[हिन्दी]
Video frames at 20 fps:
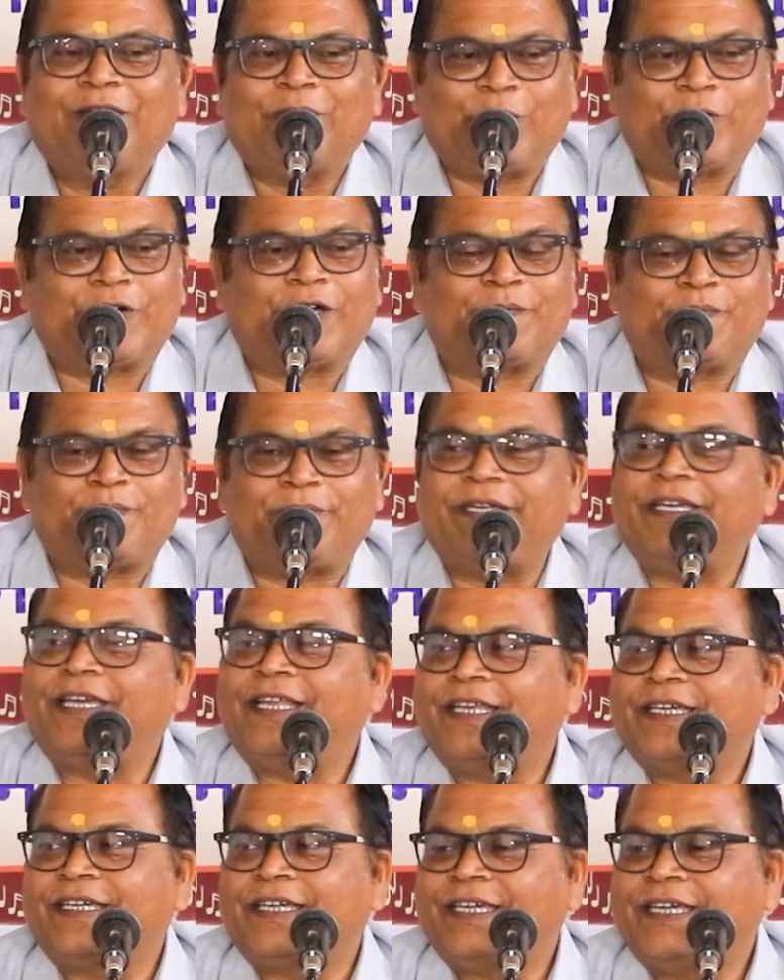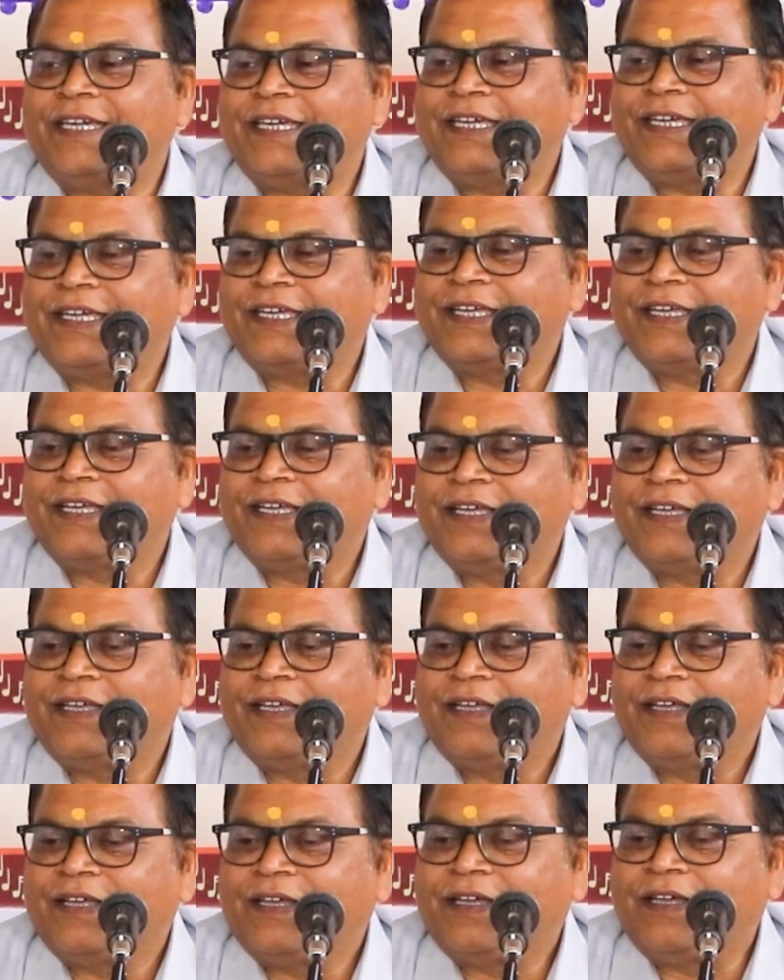ओकर पीएल की ही
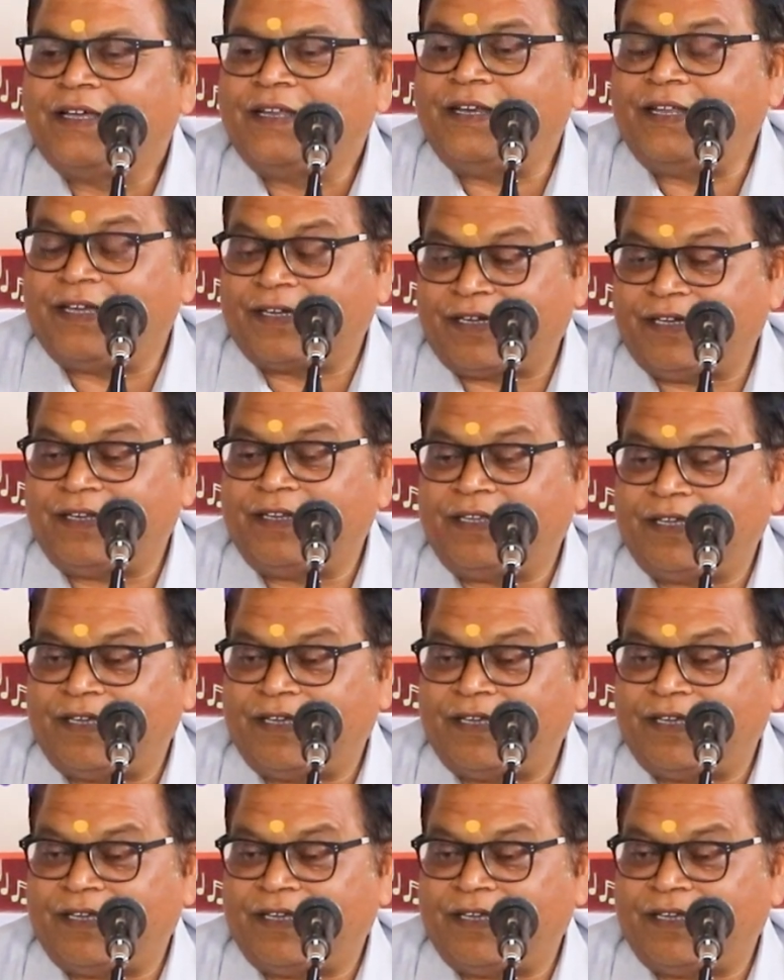लेकिन